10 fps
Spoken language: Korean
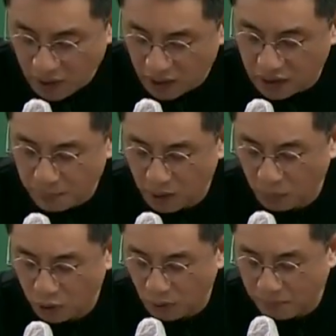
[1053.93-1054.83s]
이십 번에
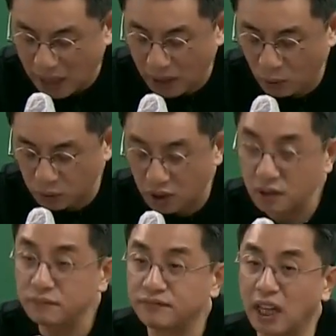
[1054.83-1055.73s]
보시면
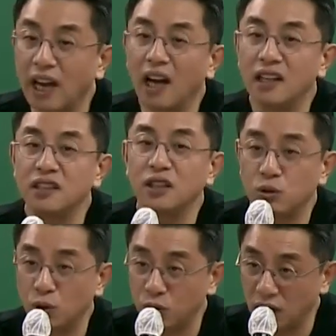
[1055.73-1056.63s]
빼로는 네 가지
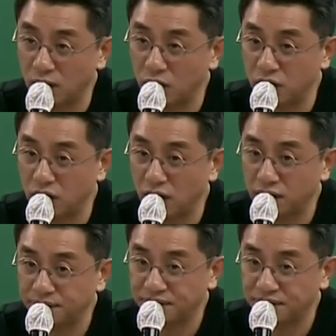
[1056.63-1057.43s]
기술로 나눴죠.